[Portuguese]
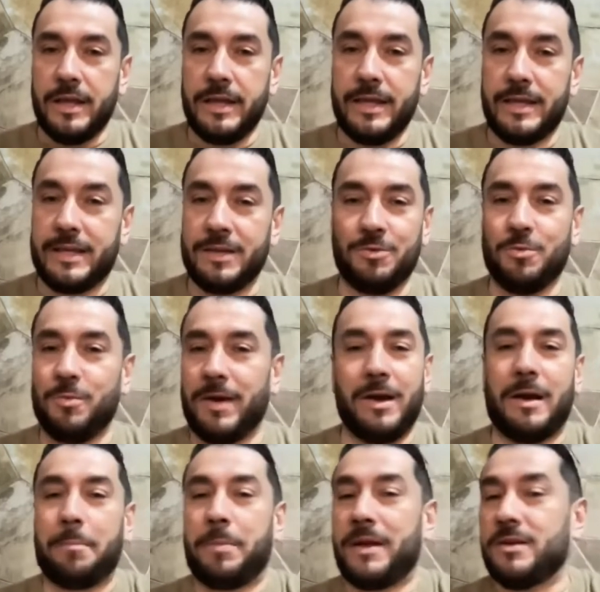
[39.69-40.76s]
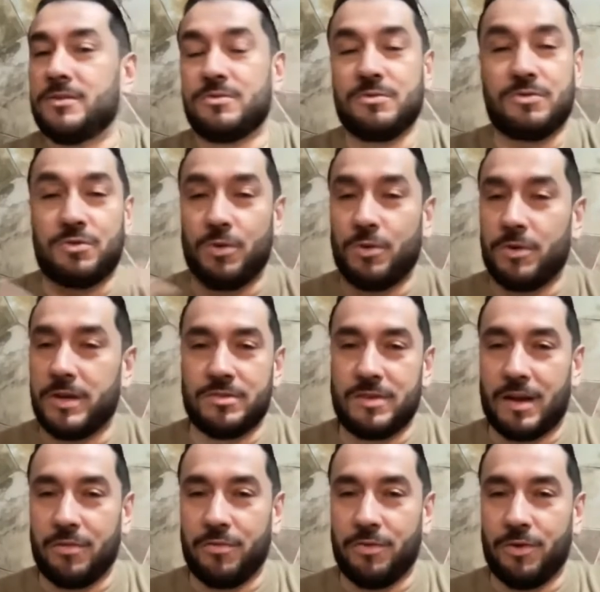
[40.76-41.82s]
e que não é apenas um sorriso
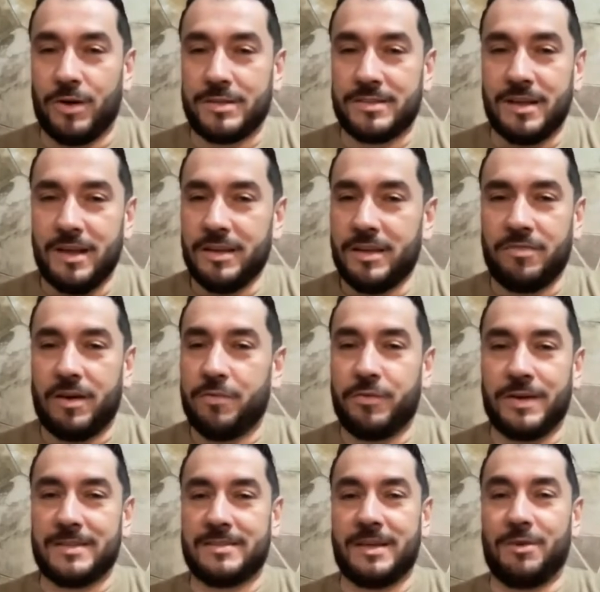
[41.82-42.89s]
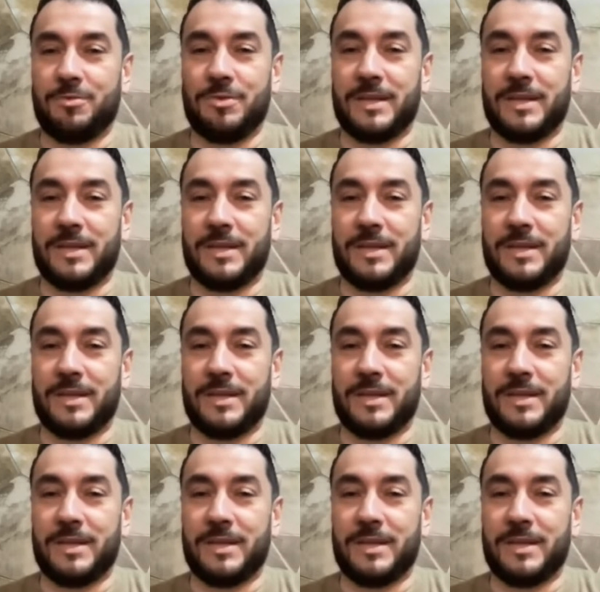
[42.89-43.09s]
na voz que vai fazer uhum.